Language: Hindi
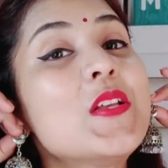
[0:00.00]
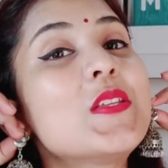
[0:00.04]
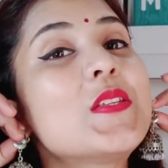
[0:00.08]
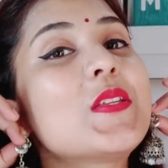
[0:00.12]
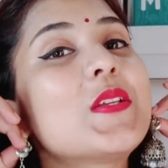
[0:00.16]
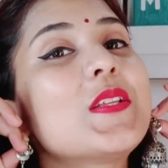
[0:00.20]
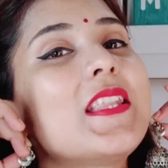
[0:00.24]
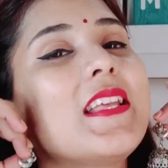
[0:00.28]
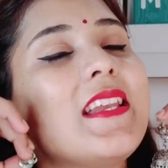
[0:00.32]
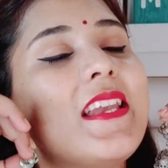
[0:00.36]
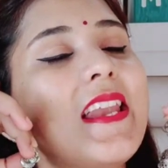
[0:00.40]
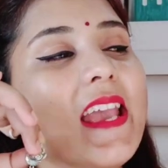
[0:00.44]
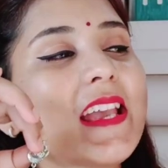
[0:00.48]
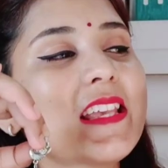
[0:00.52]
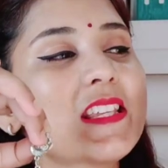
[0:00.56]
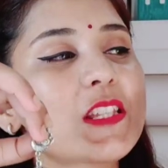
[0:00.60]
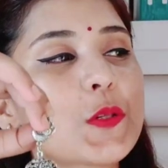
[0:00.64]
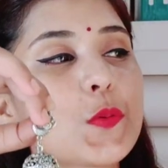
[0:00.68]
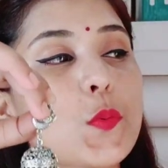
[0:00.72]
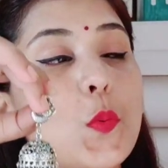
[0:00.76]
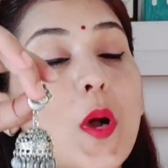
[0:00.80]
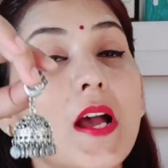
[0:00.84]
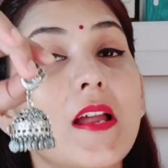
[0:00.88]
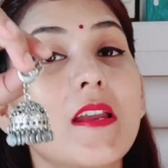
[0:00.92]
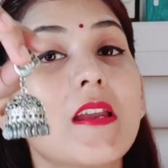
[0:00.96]
सो द
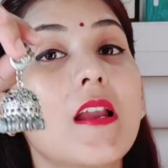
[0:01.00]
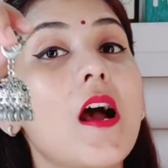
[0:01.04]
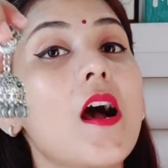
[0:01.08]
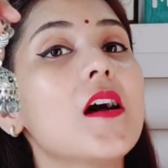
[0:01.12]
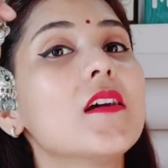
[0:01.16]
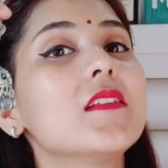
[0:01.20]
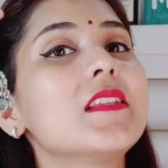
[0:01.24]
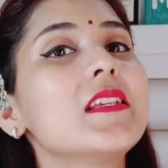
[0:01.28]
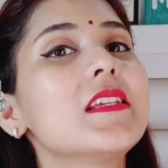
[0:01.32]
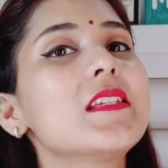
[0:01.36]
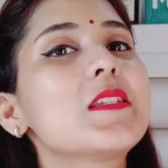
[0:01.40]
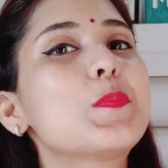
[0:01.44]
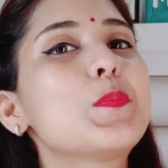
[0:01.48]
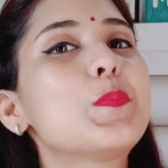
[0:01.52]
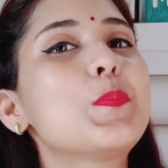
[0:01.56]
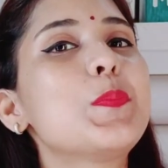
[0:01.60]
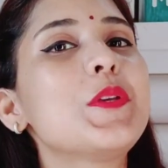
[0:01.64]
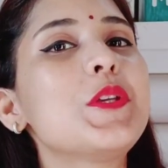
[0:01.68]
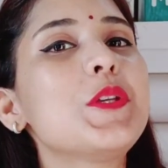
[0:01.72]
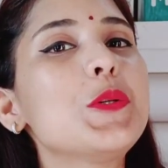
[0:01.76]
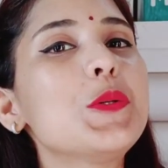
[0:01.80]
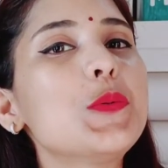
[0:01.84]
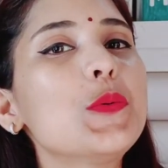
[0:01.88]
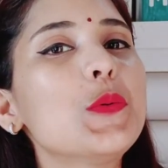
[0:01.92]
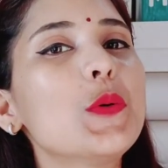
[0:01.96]
नेक्स्ट वन आर दिस
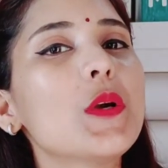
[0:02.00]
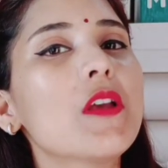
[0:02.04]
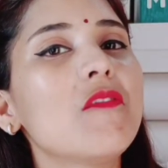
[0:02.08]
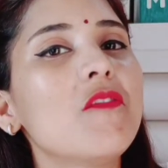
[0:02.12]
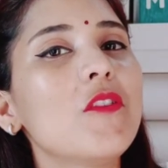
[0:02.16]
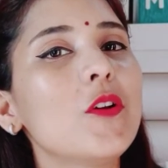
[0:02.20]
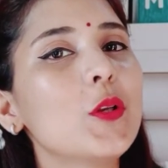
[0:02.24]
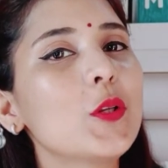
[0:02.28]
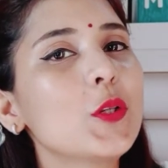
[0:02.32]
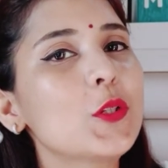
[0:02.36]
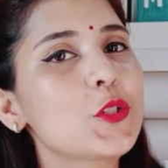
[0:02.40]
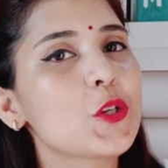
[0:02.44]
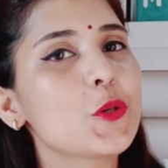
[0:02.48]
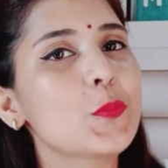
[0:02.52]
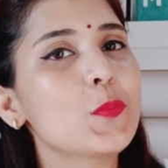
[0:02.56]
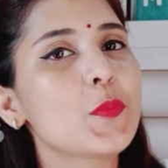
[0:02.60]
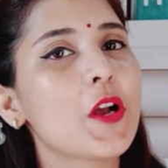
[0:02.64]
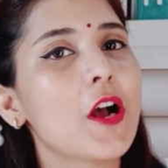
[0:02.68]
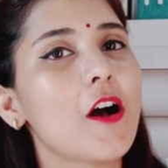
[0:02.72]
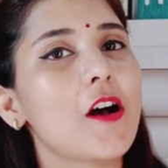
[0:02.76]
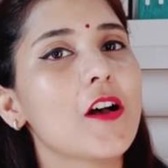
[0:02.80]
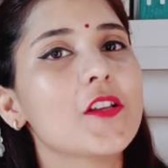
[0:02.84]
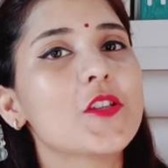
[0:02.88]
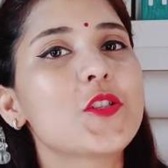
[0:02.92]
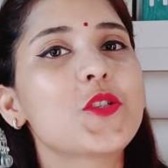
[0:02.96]
ब्यूटिफुल
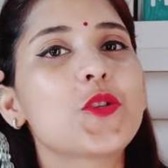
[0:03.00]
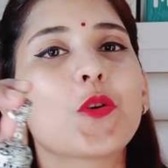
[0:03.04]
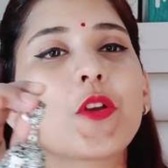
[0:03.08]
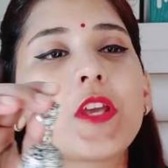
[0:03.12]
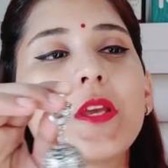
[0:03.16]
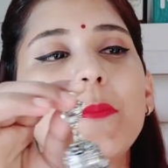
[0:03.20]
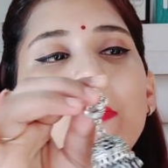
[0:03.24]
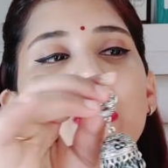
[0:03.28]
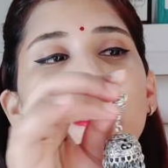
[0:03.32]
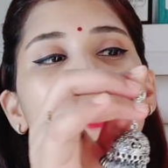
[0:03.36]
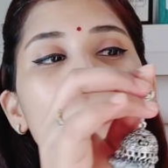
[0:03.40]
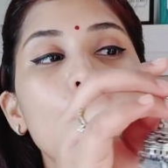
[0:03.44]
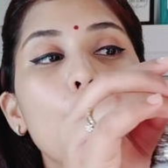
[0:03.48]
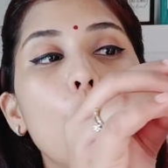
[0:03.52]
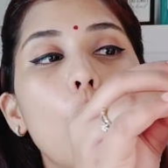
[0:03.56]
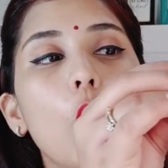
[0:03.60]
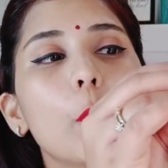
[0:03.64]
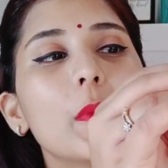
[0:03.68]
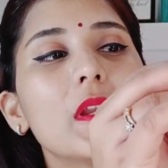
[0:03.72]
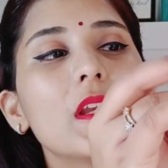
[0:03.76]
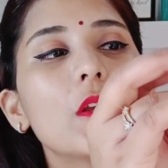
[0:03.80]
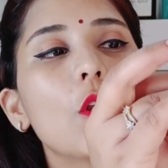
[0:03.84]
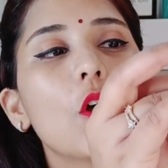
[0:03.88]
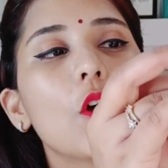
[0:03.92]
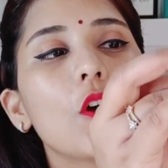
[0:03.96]
झुमकास जो कि मेरी
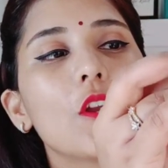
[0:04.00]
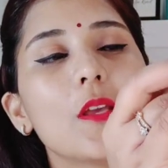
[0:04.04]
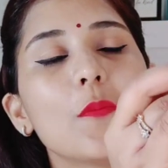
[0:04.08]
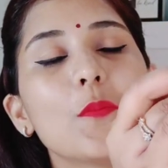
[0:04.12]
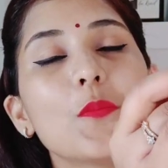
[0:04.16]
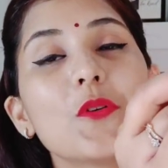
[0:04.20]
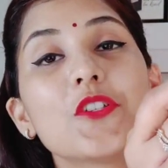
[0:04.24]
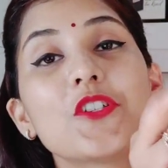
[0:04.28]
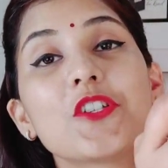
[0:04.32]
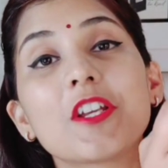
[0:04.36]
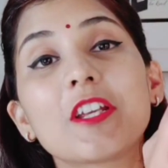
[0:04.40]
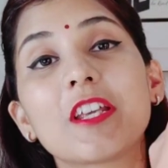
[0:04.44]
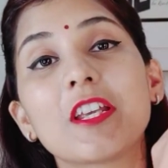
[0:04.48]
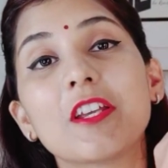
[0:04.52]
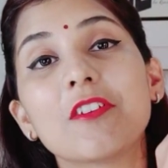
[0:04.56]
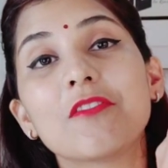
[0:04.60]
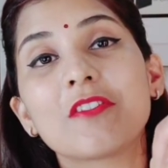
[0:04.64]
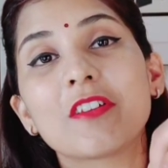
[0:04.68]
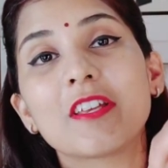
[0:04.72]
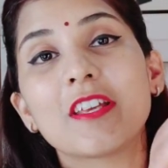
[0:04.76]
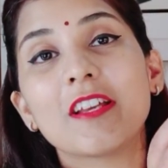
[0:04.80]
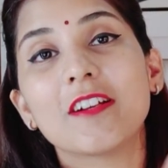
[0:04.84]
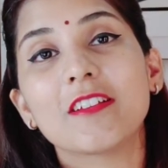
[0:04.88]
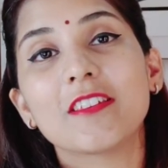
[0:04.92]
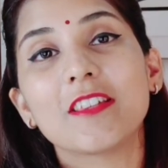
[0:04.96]
मॉम इन लॉ ने मुझे
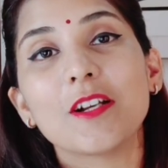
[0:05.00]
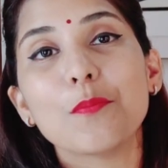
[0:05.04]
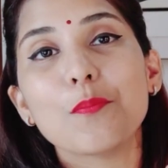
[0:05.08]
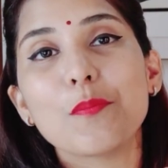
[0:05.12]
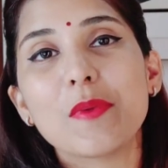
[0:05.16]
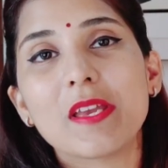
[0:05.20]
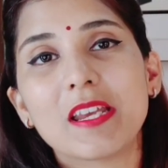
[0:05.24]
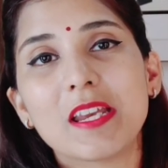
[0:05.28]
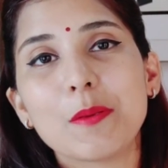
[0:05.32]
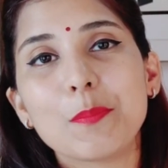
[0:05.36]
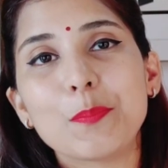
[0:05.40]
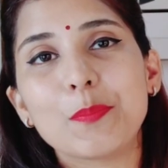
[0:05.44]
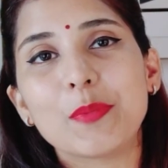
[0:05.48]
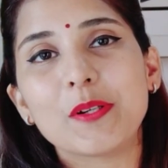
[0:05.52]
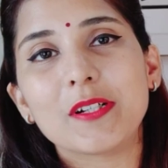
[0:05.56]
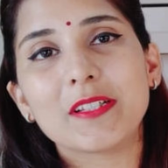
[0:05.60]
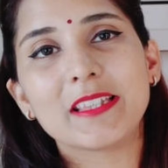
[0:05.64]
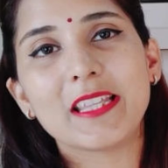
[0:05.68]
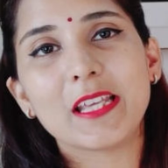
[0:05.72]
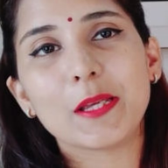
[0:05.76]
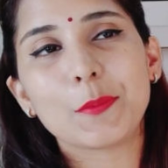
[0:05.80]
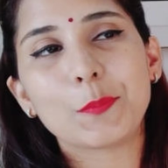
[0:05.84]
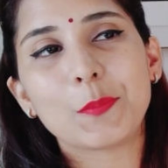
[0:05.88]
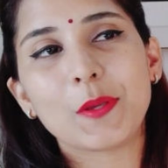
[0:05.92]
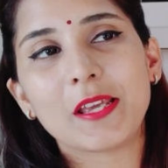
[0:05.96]
गिफ्ट किया था मेरे
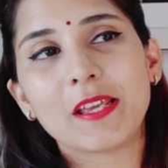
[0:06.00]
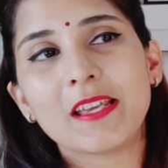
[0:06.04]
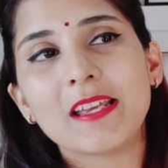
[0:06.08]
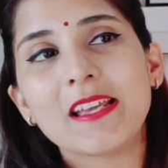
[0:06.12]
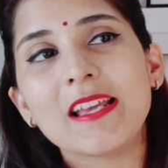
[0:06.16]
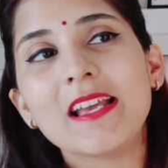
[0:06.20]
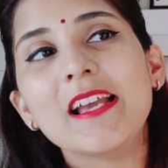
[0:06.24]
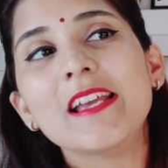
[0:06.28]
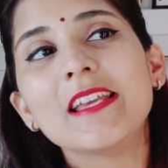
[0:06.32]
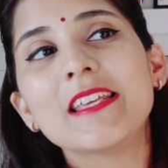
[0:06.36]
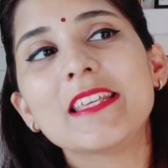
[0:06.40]
बर्थडे पे